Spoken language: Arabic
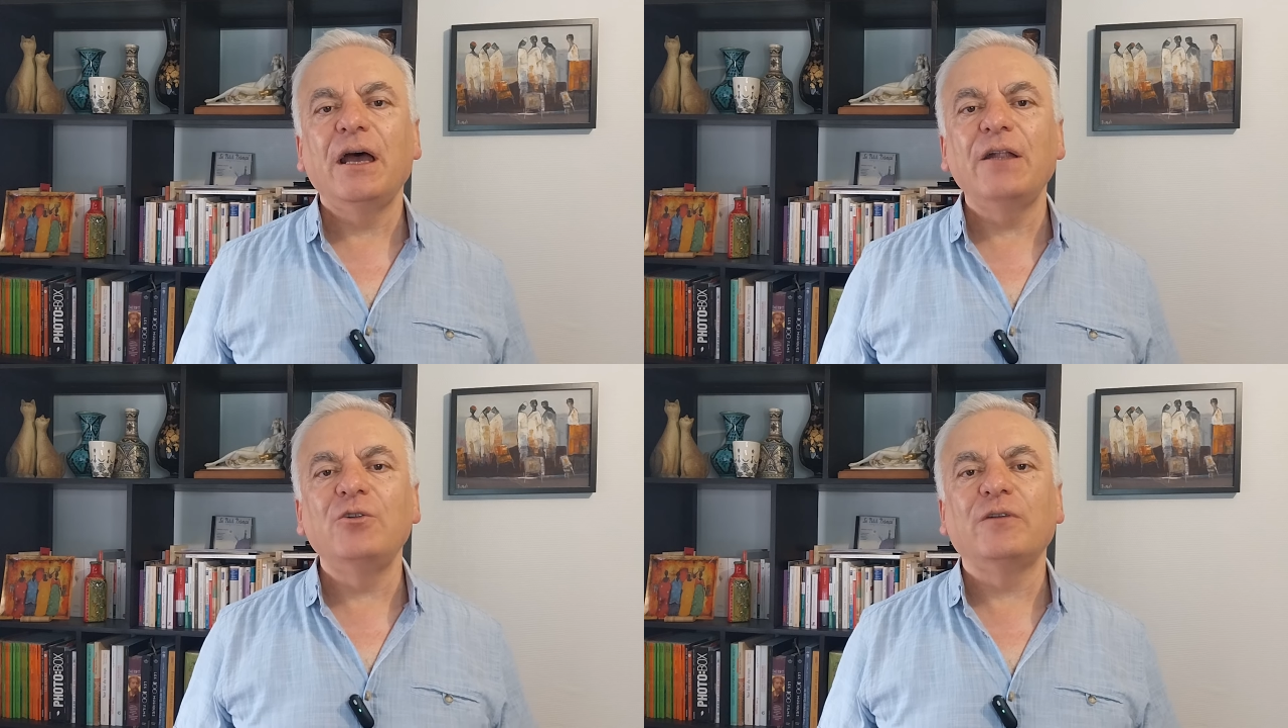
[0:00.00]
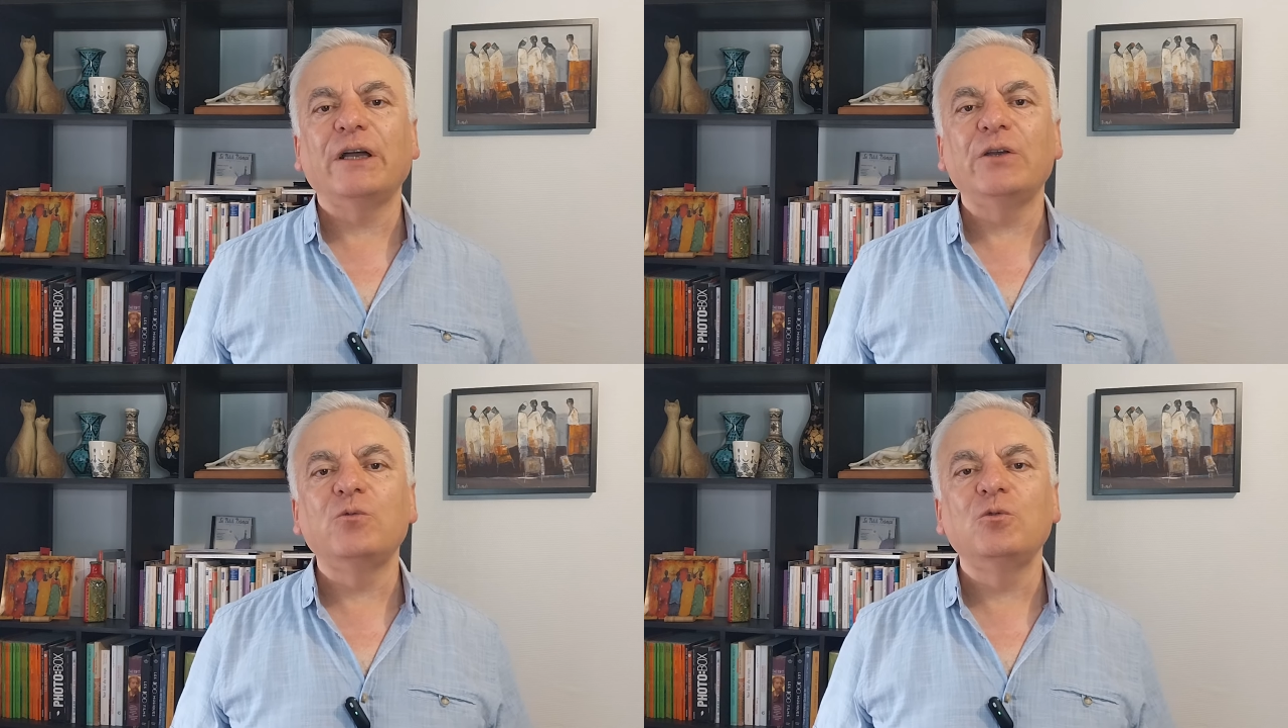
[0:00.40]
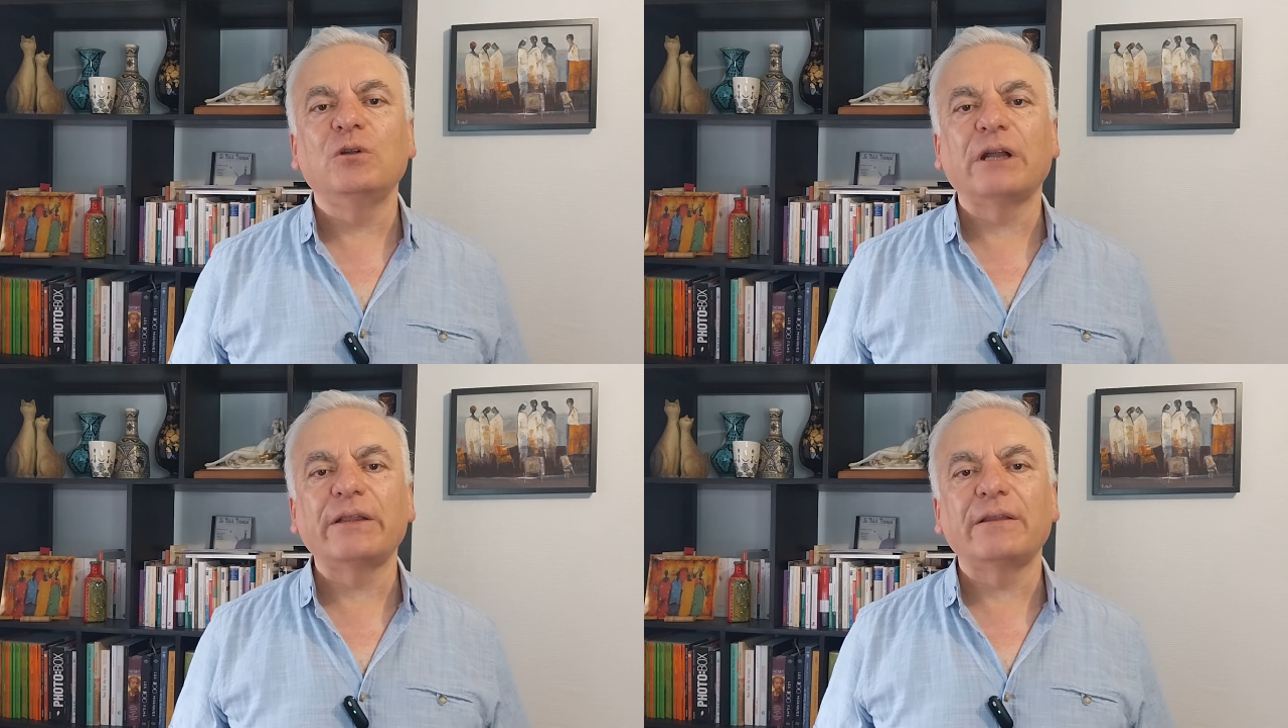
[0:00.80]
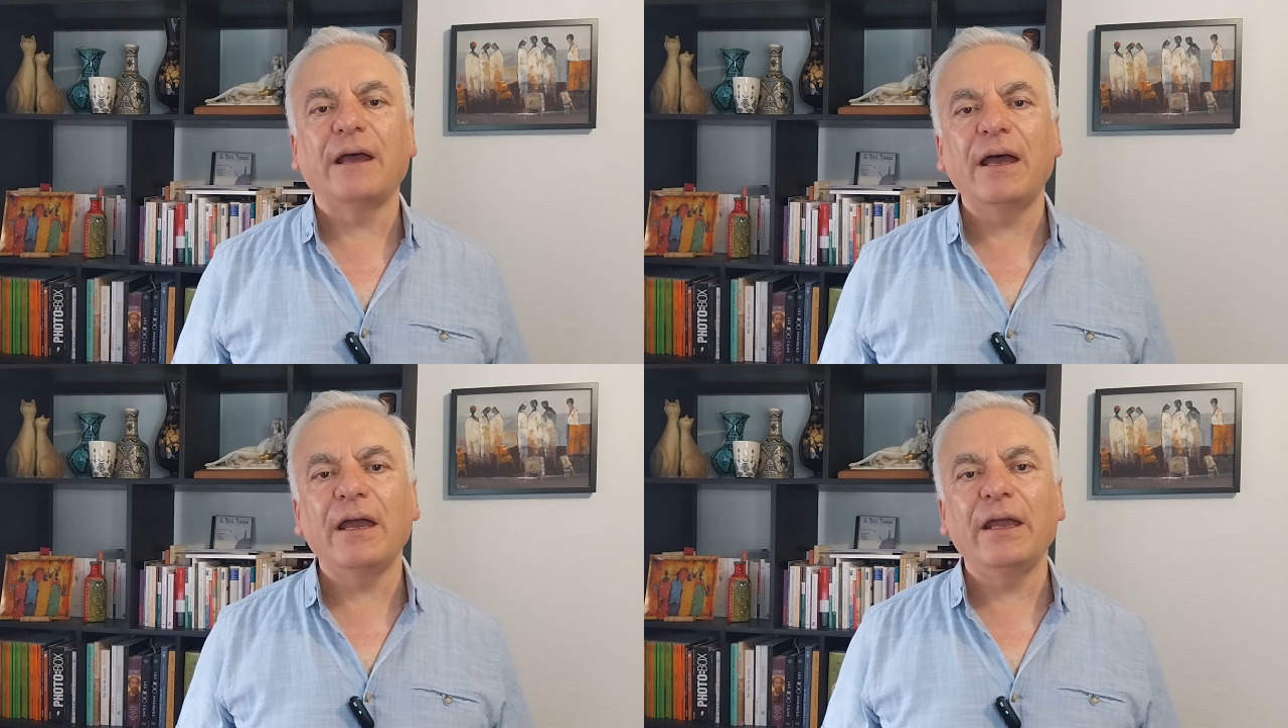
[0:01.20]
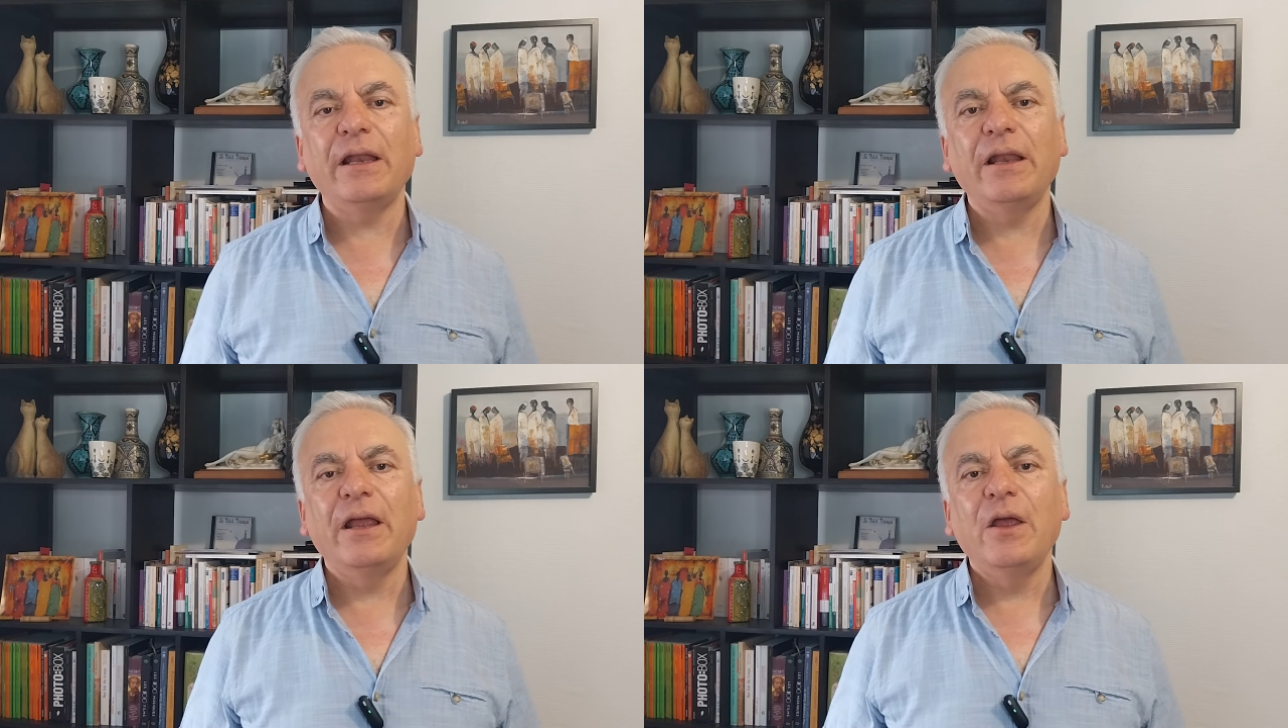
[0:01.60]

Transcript: أنه رح يكون رد هائل